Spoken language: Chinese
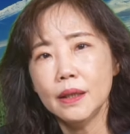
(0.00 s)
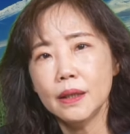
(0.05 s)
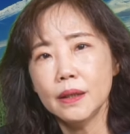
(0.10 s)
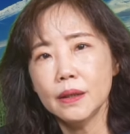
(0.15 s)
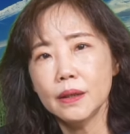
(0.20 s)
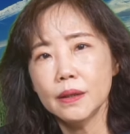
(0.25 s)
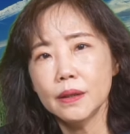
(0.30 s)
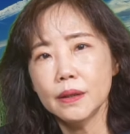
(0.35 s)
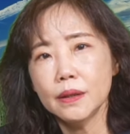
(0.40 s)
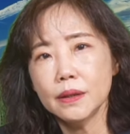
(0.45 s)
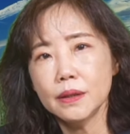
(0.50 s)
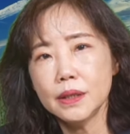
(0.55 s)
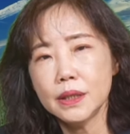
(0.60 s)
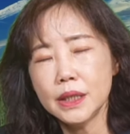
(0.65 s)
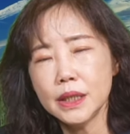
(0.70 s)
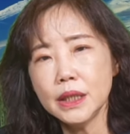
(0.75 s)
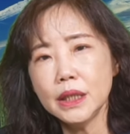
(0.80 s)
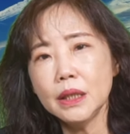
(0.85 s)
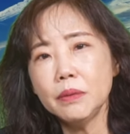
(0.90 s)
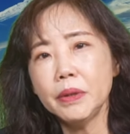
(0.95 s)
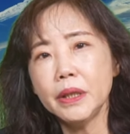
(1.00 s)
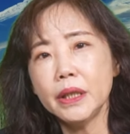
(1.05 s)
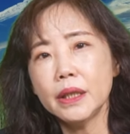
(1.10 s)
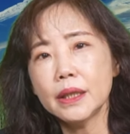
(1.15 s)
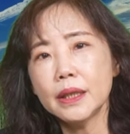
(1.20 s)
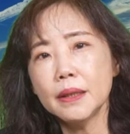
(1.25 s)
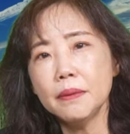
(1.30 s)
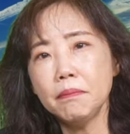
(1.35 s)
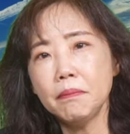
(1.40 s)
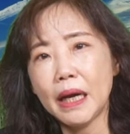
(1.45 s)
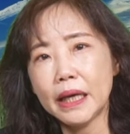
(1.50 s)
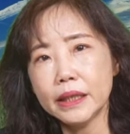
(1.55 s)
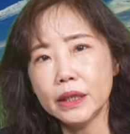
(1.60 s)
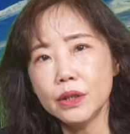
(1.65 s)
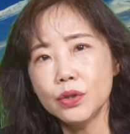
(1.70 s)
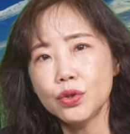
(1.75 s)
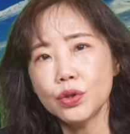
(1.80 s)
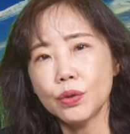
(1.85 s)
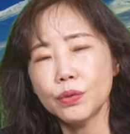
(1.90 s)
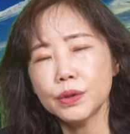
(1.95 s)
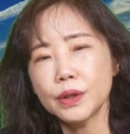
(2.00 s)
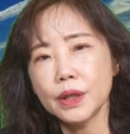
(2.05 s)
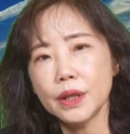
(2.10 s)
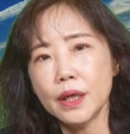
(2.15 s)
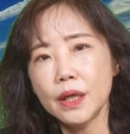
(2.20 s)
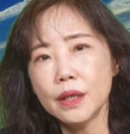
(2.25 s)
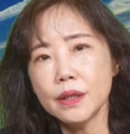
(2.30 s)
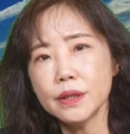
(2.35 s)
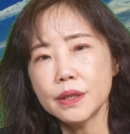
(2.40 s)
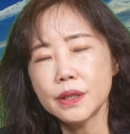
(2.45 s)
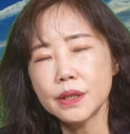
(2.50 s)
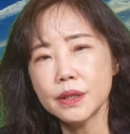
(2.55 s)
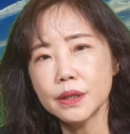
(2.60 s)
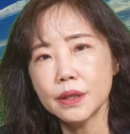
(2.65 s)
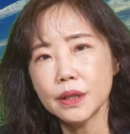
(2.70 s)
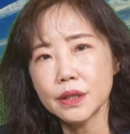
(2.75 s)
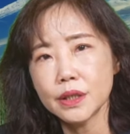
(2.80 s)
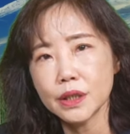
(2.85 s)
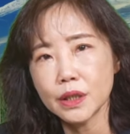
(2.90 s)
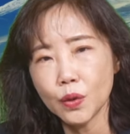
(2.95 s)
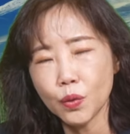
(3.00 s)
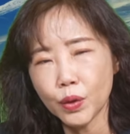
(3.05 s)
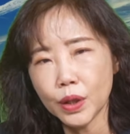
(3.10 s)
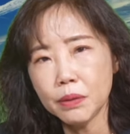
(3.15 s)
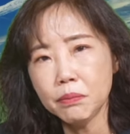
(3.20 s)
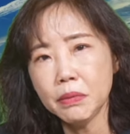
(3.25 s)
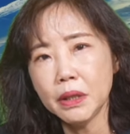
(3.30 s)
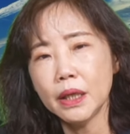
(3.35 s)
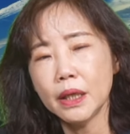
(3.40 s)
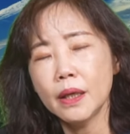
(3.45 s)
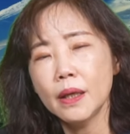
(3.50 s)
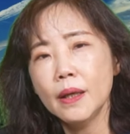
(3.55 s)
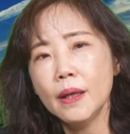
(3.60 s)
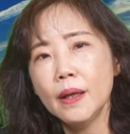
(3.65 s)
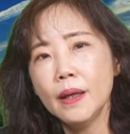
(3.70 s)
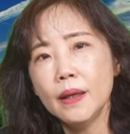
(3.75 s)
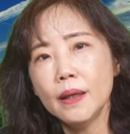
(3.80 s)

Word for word: 呃，习近平跟马英九的二次的这个会面。